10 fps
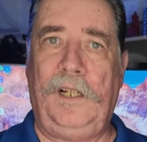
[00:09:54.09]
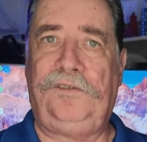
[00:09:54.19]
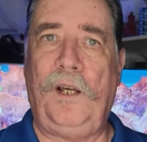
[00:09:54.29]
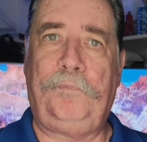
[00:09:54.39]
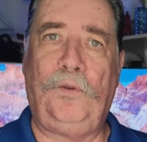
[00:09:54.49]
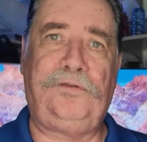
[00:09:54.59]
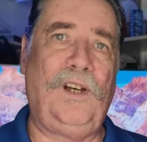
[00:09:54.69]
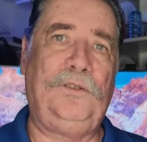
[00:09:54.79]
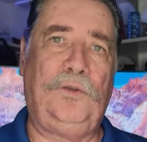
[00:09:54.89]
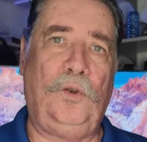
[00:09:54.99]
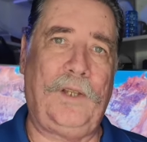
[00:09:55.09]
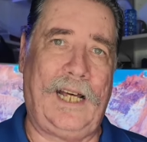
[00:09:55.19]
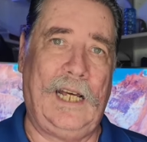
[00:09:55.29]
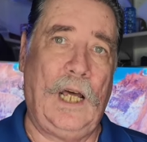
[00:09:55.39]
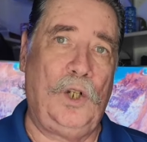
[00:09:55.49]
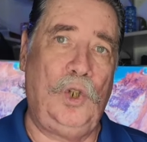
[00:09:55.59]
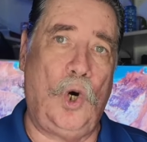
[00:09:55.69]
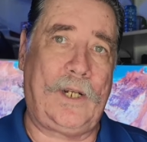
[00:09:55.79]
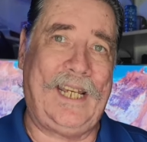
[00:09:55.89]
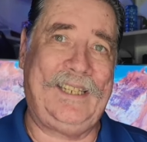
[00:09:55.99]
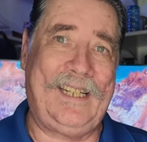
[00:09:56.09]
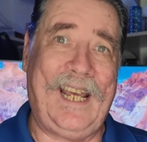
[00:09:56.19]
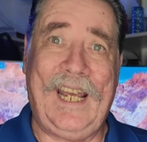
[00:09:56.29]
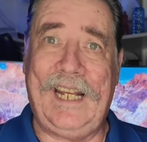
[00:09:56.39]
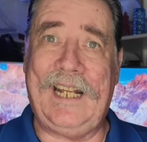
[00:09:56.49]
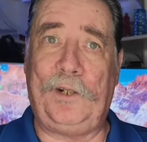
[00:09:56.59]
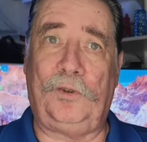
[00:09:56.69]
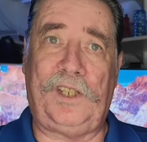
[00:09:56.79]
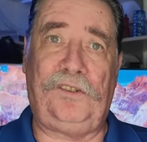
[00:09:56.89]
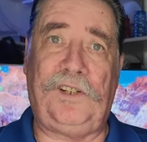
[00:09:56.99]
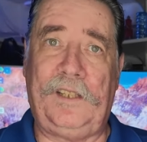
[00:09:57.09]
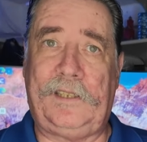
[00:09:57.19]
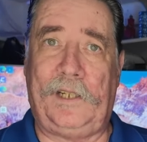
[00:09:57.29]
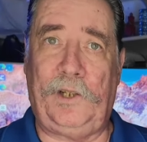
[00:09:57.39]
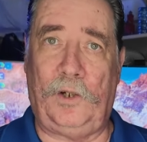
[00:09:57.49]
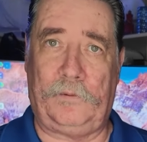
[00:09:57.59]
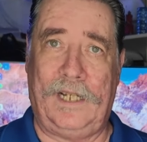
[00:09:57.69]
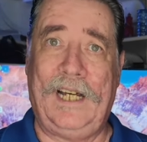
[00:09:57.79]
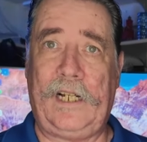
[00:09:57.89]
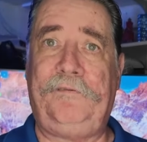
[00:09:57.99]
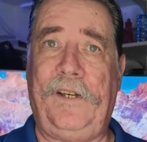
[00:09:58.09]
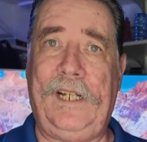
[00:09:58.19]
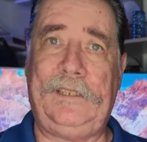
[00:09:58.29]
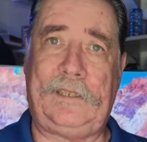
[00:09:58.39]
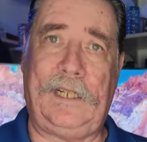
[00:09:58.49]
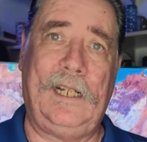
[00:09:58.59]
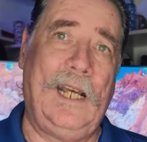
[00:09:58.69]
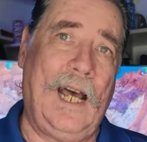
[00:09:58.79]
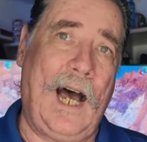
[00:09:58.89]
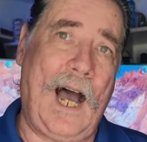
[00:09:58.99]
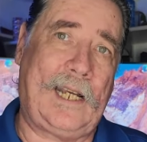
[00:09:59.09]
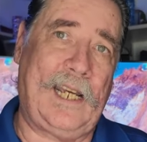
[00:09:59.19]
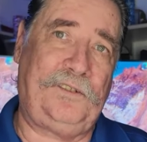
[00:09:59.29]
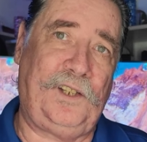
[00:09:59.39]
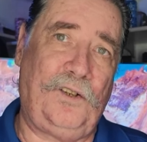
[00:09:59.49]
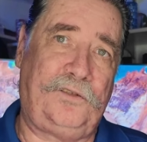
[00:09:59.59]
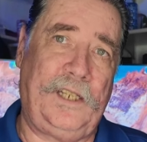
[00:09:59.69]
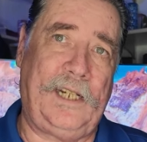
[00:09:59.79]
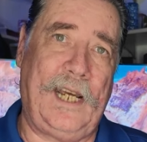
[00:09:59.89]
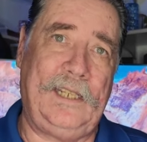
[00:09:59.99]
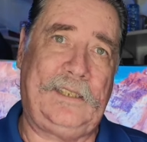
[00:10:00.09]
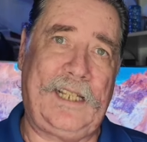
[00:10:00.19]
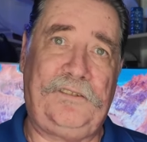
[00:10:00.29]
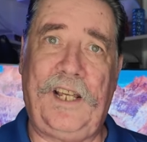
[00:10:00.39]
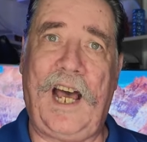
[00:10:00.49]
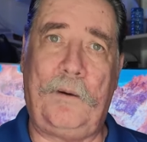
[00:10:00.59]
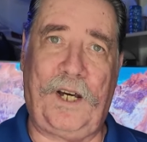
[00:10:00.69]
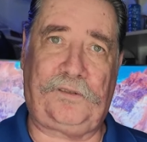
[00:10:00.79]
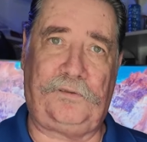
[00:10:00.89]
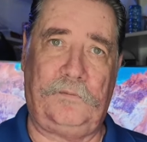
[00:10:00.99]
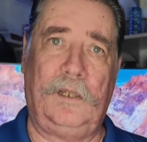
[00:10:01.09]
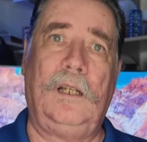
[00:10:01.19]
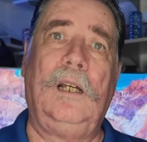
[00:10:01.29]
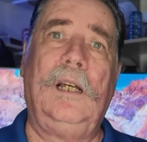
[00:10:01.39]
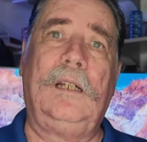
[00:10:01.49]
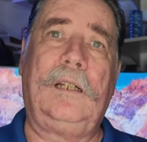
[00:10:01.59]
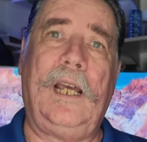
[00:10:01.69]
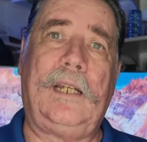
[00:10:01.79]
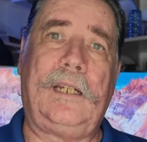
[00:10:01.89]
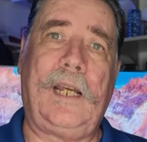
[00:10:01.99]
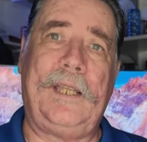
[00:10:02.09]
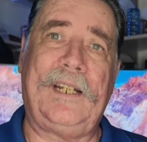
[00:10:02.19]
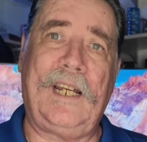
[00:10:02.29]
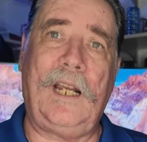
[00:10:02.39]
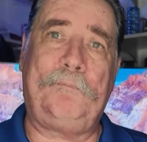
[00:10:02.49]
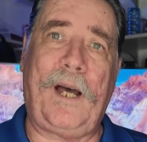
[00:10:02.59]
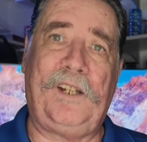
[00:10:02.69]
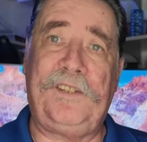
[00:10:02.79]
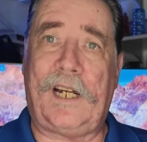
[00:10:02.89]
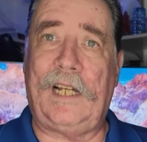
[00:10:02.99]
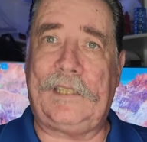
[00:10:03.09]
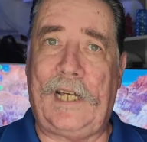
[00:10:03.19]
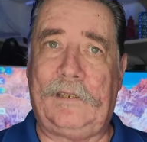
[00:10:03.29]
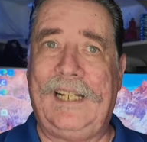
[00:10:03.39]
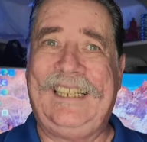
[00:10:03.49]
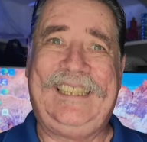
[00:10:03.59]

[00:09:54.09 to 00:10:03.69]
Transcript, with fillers: Y se puso en duda lo que dije en la noticia anterior referente a que si los dirigentes de Hamas que queden en el país de Qatar